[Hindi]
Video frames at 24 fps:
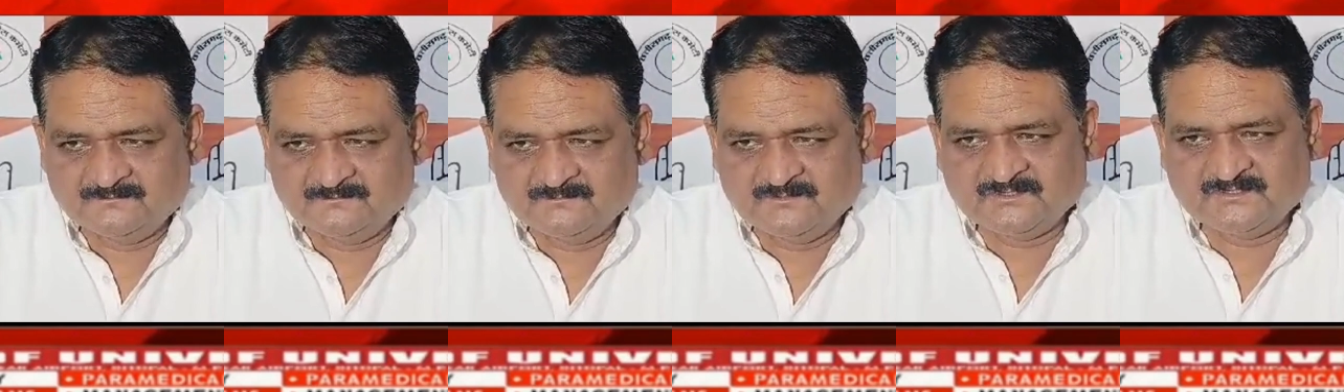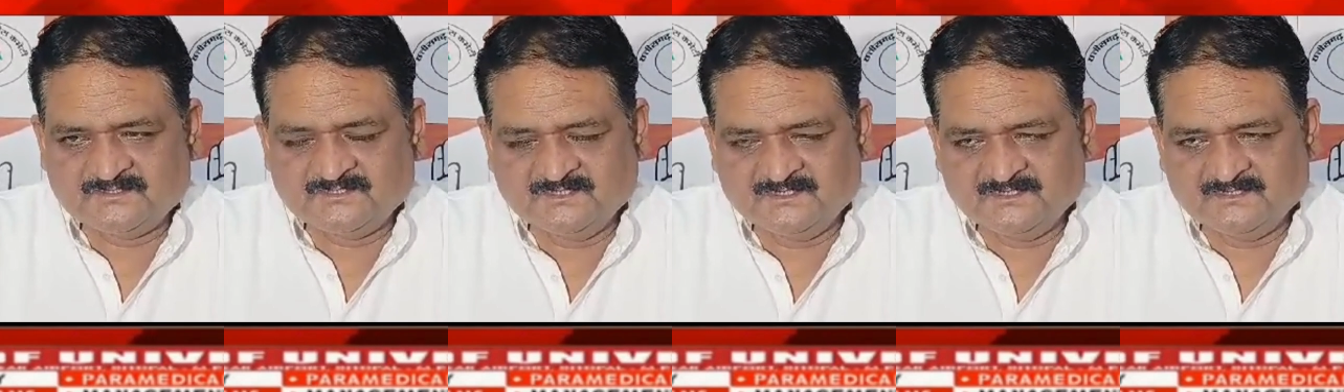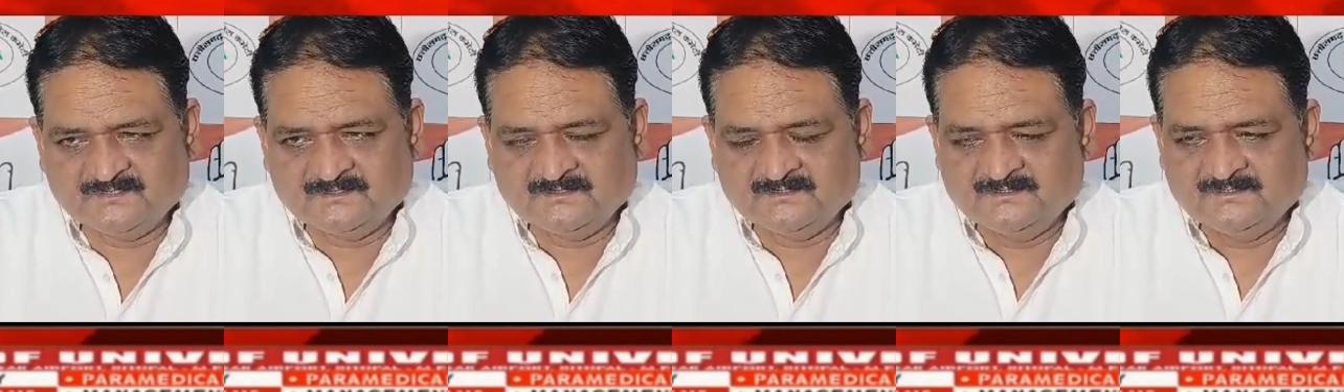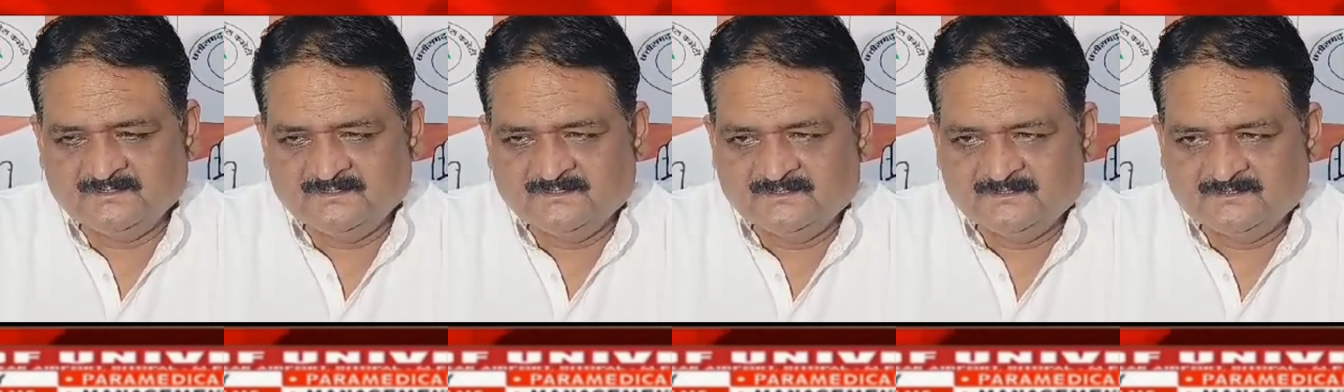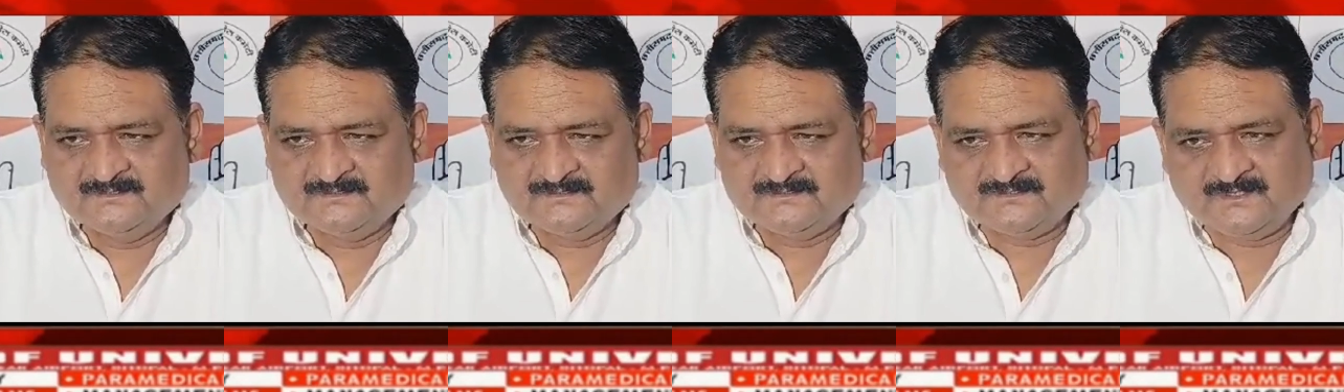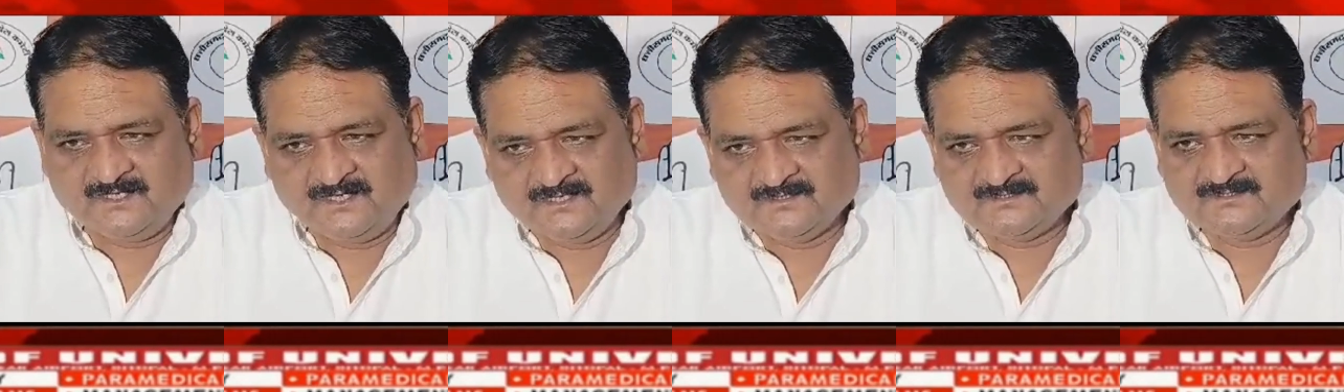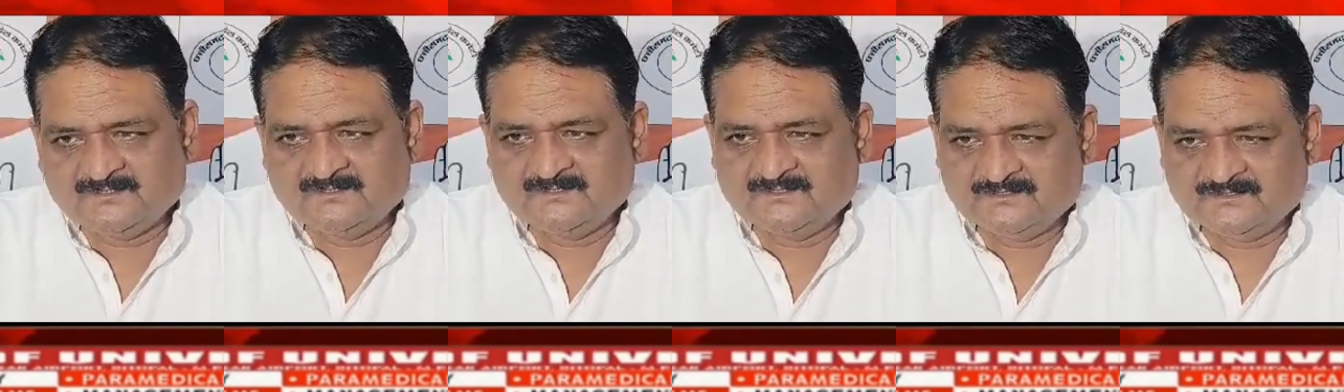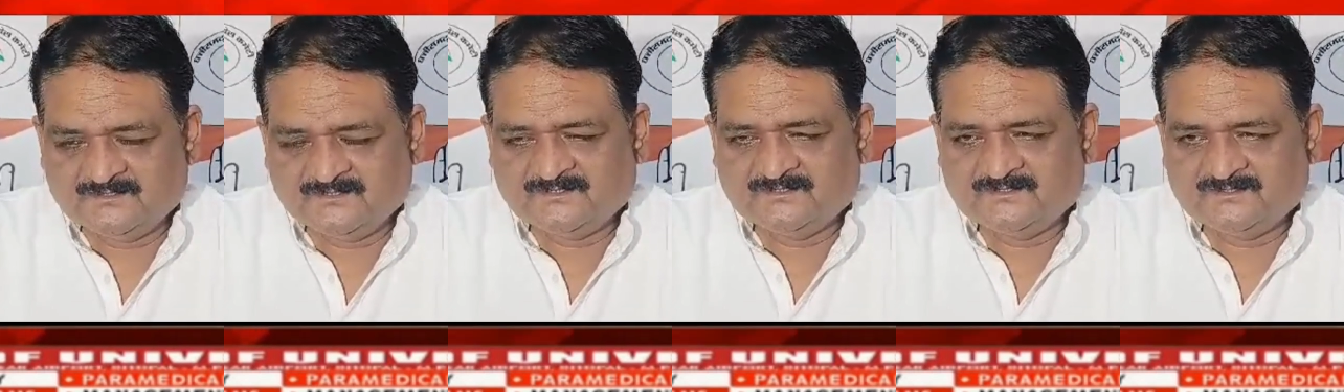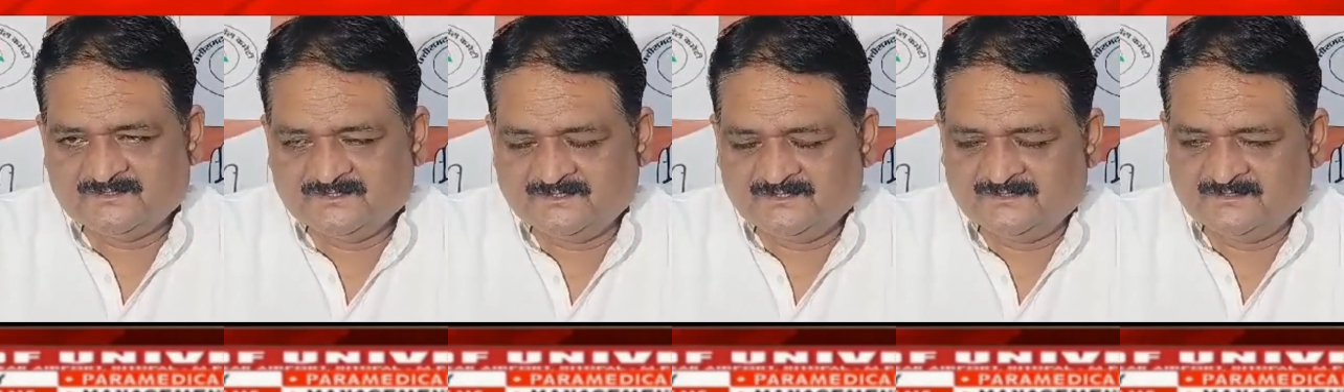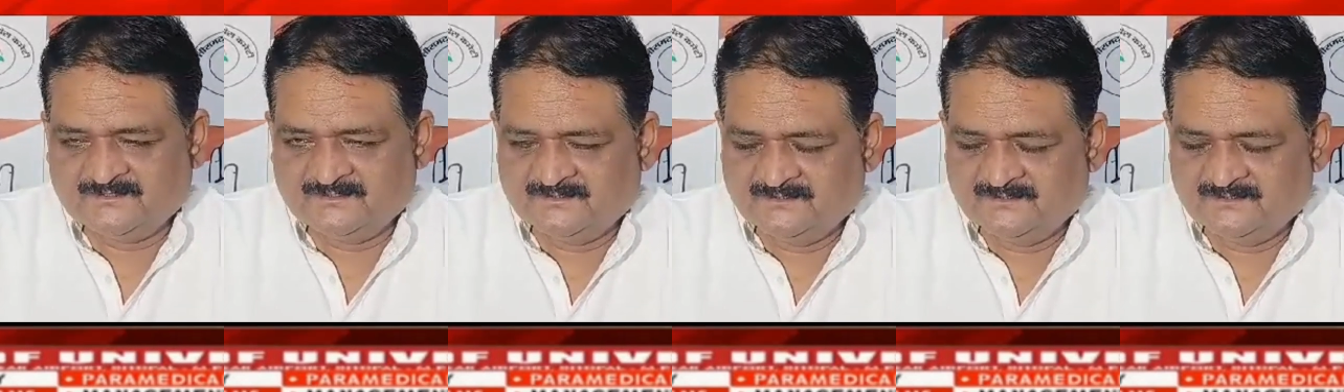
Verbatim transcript: पिछले सात दशक से